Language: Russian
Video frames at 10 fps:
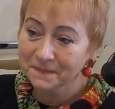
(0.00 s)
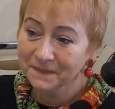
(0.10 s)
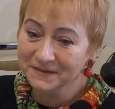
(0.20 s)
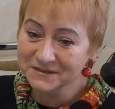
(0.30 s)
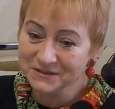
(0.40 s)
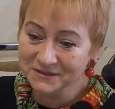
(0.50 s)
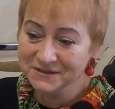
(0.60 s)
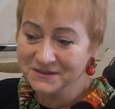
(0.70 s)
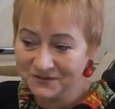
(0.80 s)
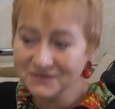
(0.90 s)
И сейчас
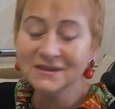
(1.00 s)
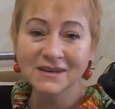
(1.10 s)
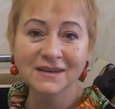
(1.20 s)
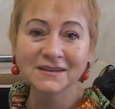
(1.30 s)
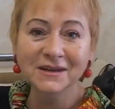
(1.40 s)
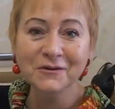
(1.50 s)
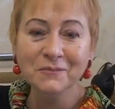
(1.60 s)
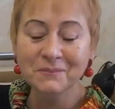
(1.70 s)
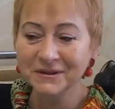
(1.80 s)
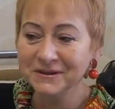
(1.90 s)
действительно я на
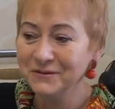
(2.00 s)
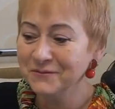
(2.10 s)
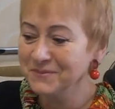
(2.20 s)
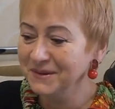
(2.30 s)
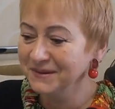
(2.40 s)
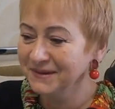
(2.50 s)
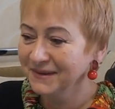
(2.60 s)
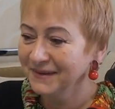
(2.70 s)
таком подъеме.